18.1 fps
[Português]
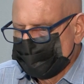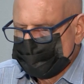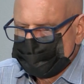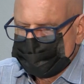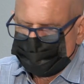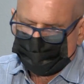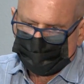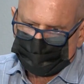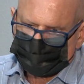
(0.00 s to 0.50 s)

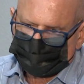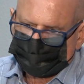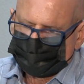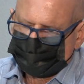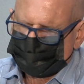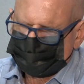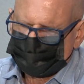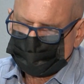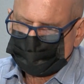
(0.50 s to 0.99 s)
e por isso que
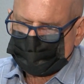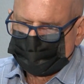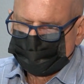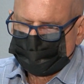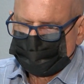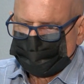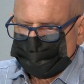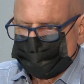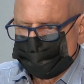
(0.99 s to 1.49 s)
nós
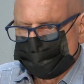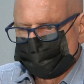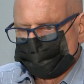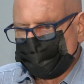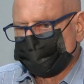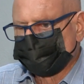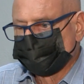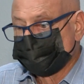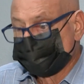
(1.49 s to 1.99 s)
estamos
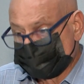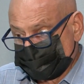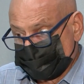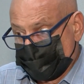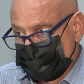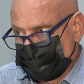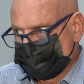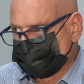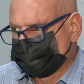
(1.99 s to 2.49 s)
pedindo alguns
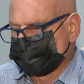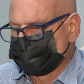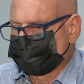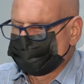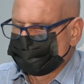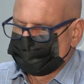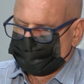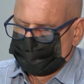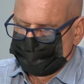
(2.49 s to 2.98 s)

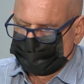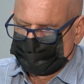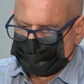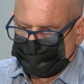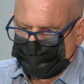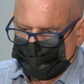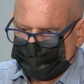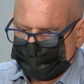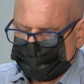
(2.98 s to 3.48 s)
dados
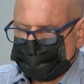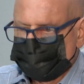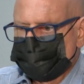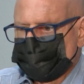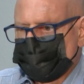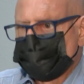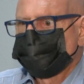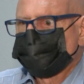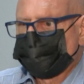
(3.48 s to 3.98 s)

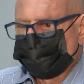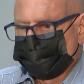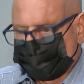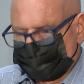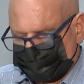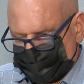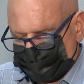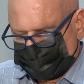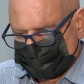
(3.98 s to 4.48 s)
oficiais à
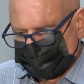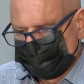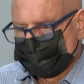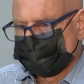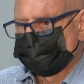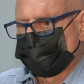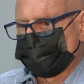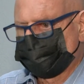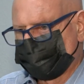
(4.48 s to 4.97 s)

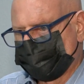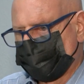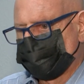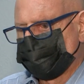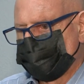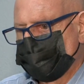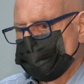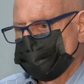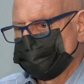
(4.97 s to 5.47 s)
Prefeitura, nós
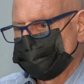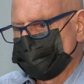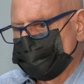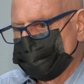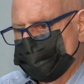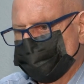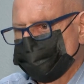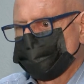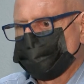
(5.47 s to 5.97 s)

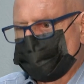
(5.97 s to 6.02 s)
formalizamos